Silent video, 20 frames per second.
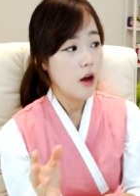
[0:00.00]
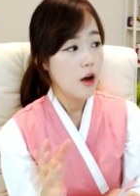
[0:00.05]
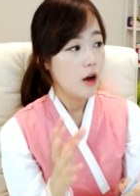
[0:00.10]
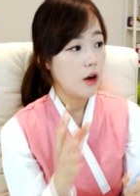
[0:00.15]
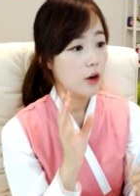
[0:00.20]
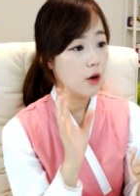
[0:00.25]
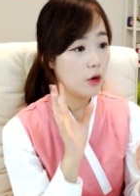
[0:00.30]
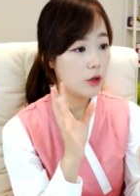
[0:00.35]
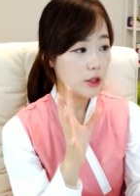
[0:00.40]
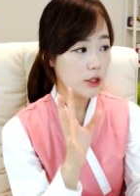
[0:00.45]

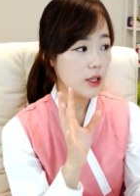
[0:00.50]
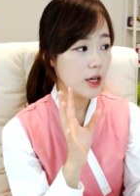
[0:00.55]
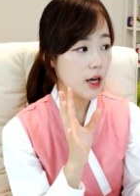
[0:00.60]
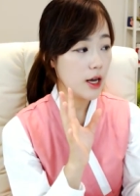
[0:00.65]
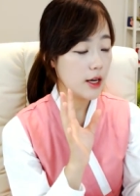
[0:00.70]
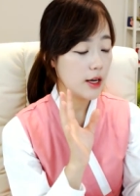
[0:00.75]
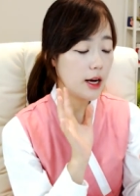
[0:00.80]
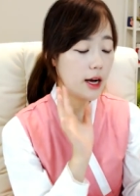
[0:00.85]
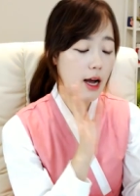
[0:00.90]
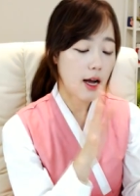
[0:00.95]
러시아
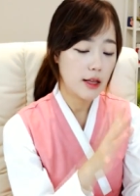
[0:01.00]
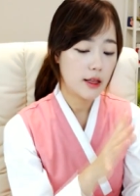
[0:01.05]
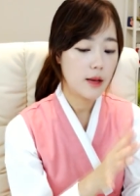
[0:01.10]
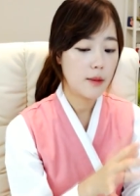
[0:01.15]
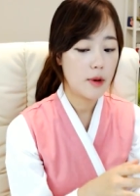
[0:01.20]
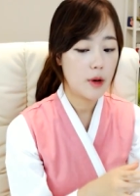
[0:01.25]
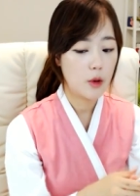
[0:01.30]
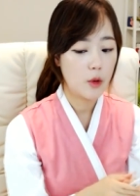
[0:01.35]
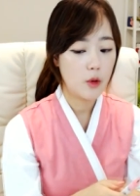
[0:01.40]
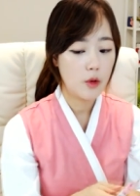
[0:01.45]
일에
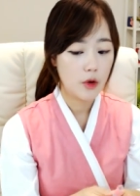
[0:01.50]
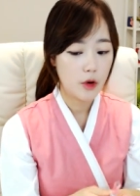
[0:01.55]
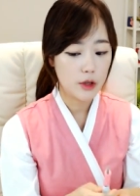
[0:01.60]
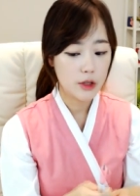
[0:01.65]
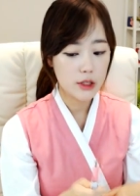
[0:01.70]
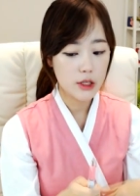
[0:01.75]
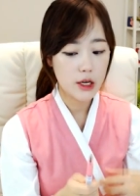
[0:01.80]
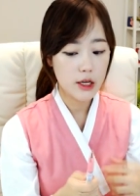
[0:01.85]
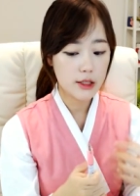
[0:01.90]
가담하고 러시아